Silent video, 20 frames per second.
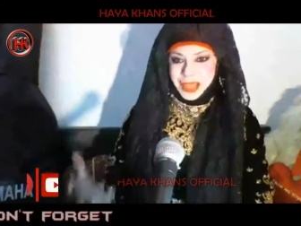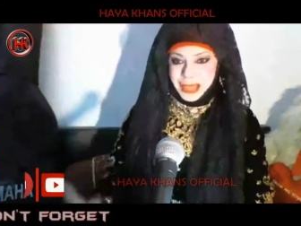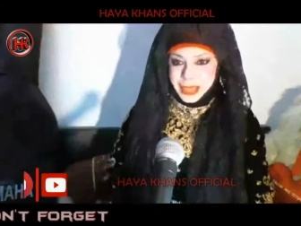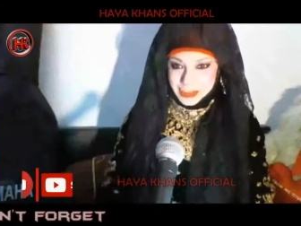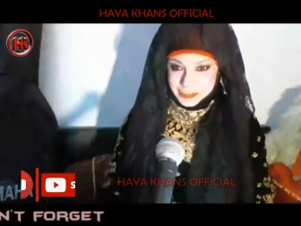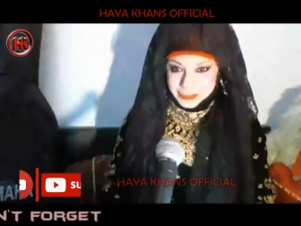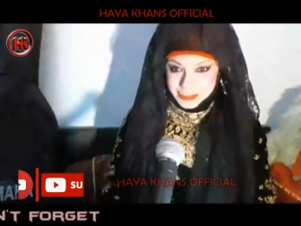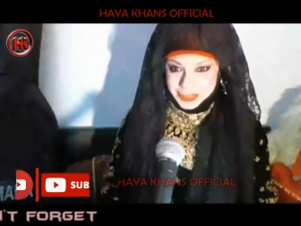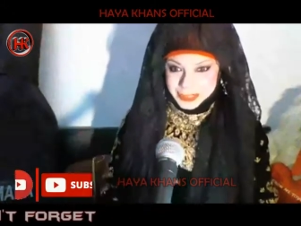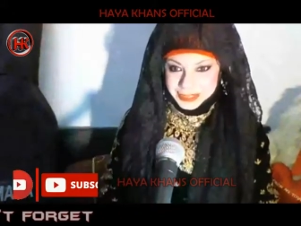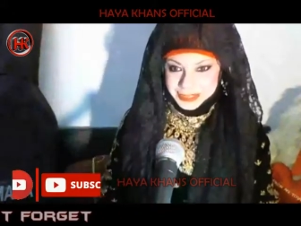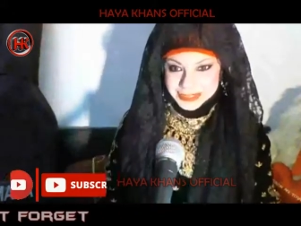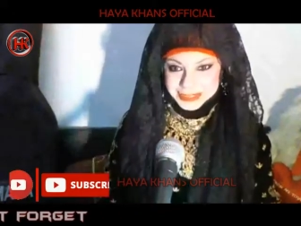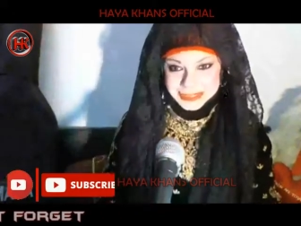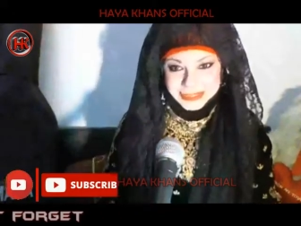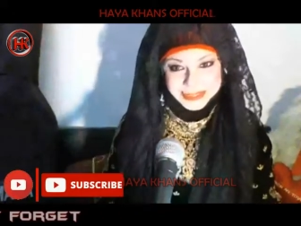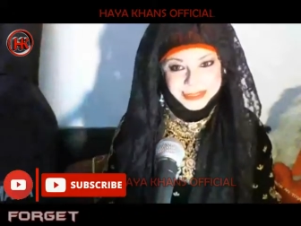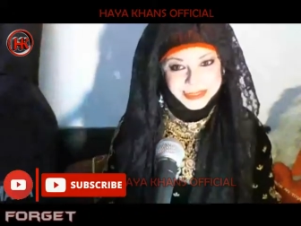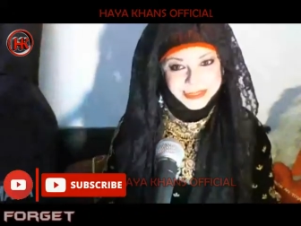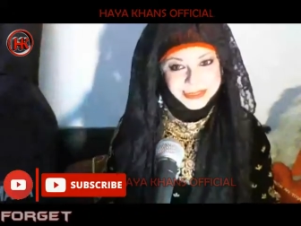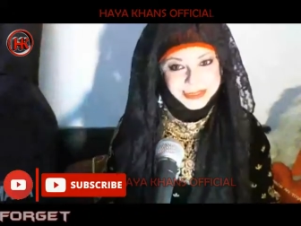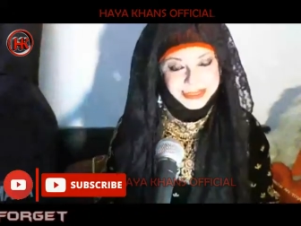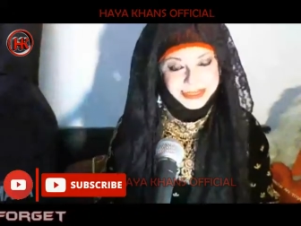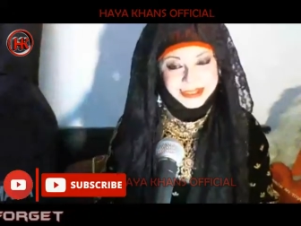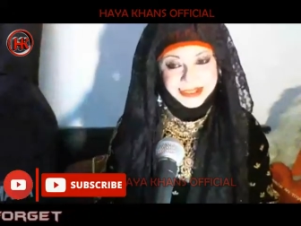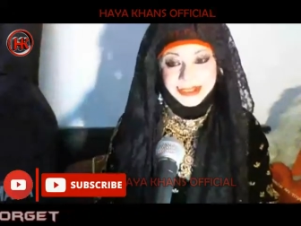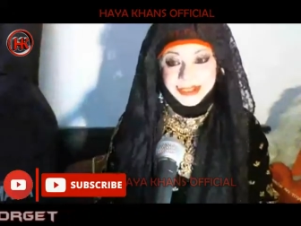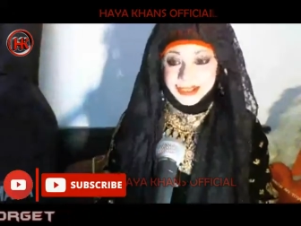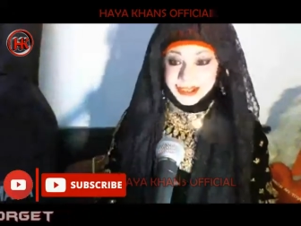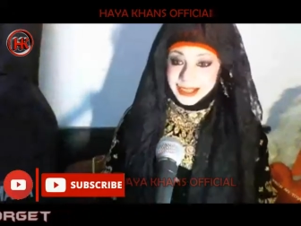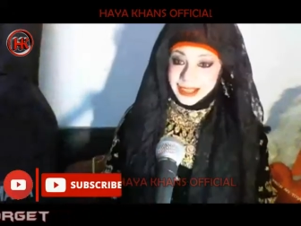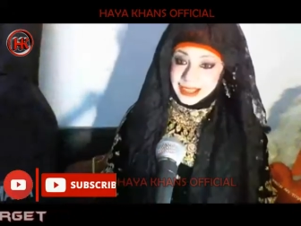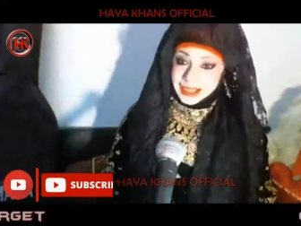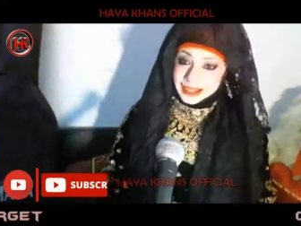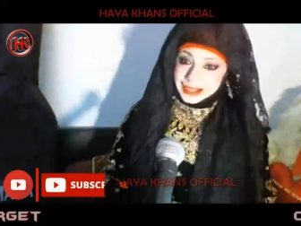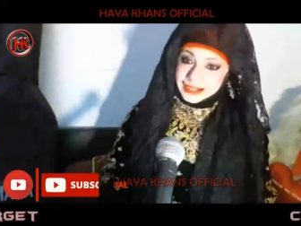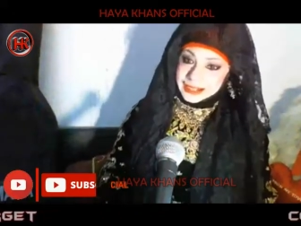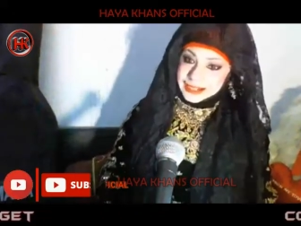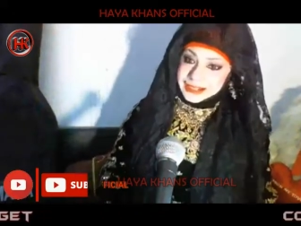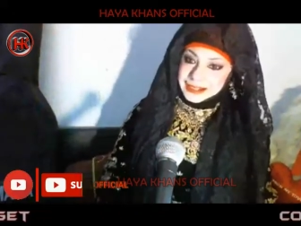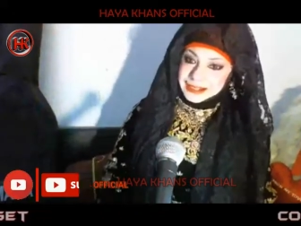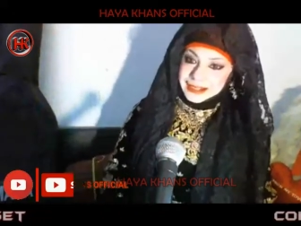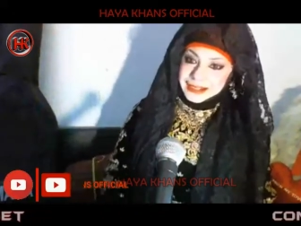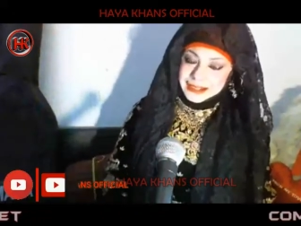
हैप्पी न्यू ईयर एंड